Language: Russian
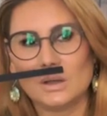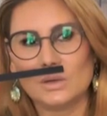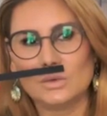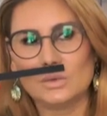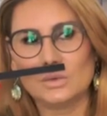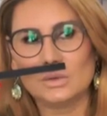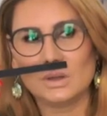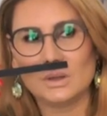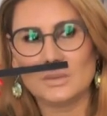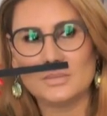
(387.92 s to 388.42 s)

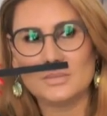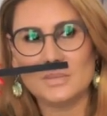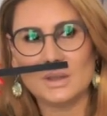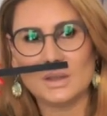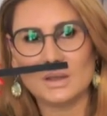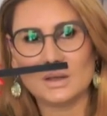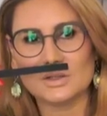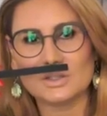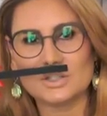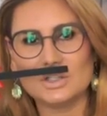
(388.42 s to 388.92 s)
он
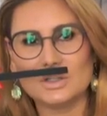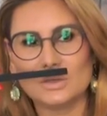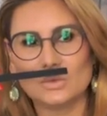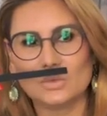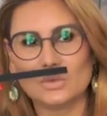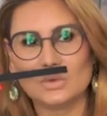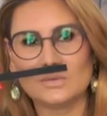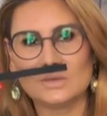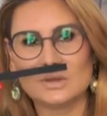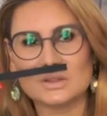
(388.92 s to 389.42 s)
мягче,
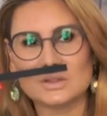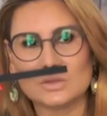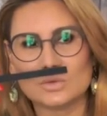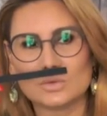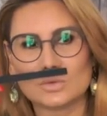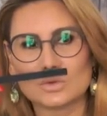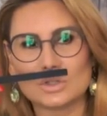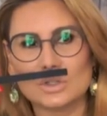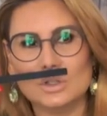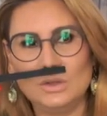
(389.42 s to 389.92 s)
он
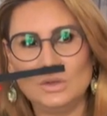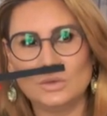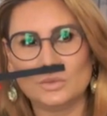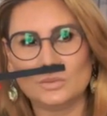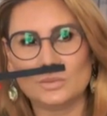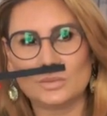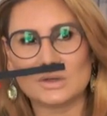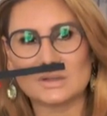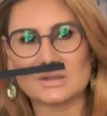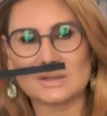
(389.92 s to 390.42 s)
воздушней,
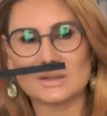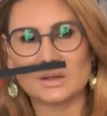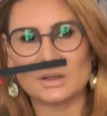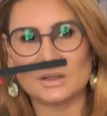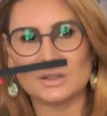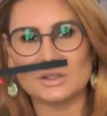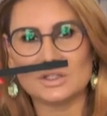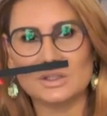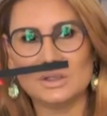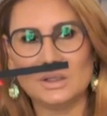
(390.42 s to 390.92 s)
он
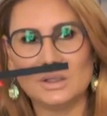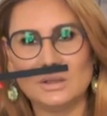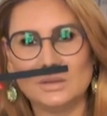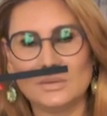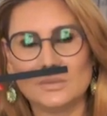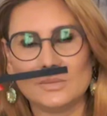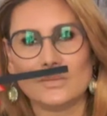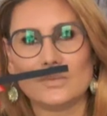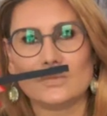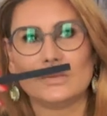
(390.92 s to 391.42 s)

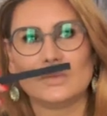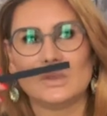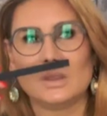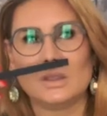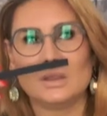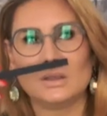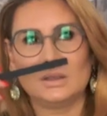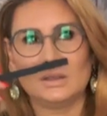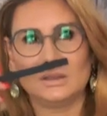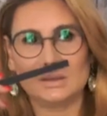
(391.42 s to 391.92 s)
прозрачней.
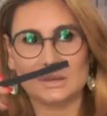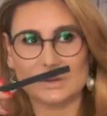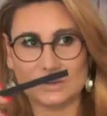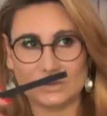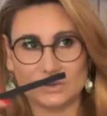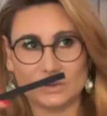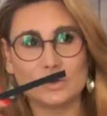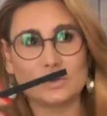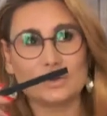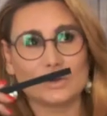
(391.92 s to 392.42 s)
Это
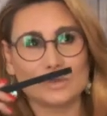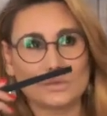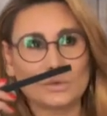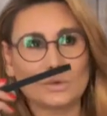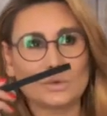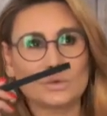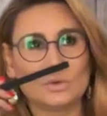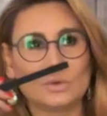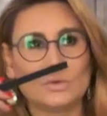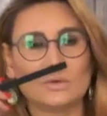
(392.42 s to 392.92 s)

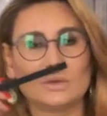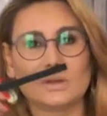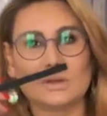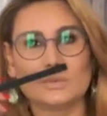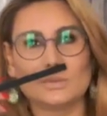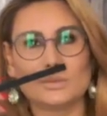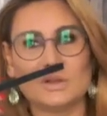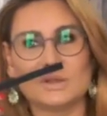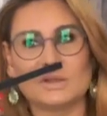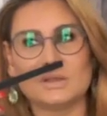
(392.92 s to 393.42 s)
цветочно-фруктовая
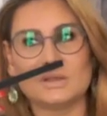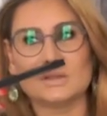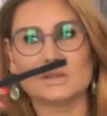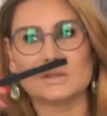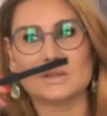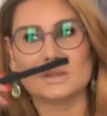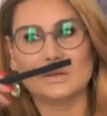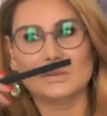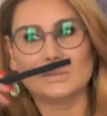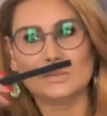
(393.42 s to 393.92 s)

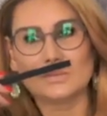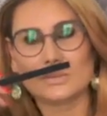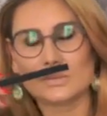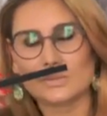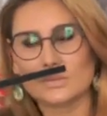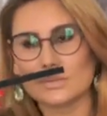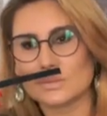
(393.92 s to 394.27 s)
композиция –